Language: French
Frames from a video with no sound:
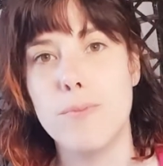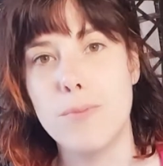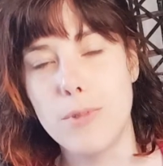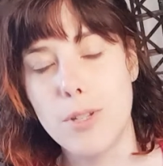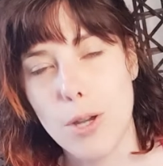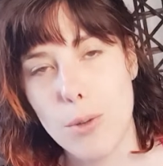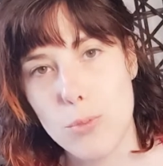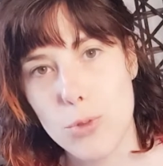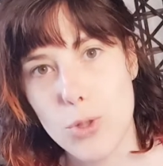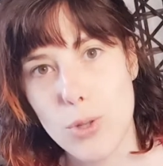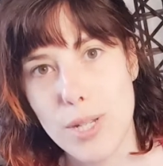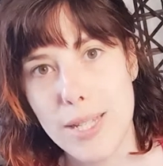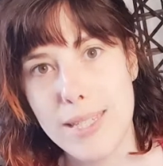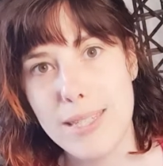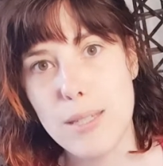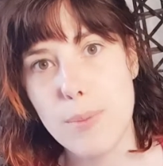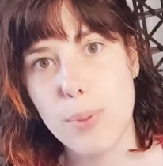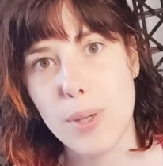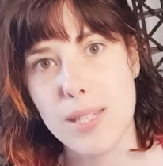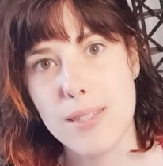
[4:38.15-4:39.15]
comme je l'ai
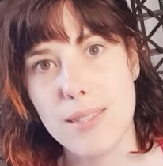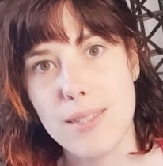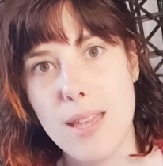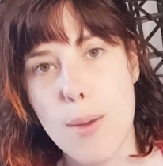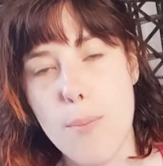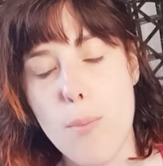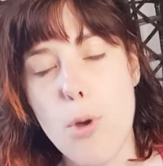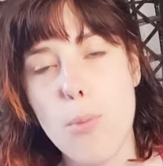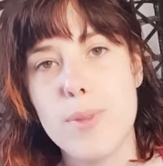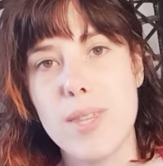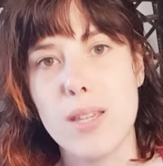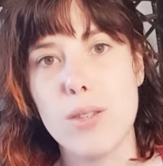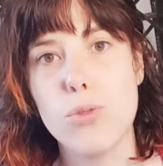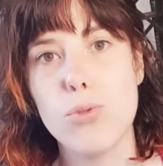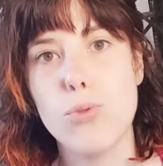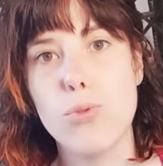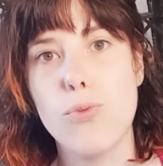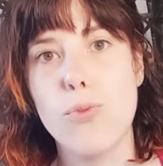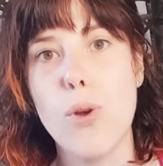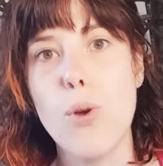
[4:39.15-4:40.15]
dit précédemment, bien
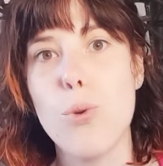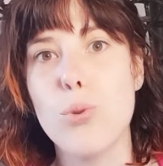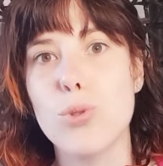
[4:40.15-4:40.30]
souvent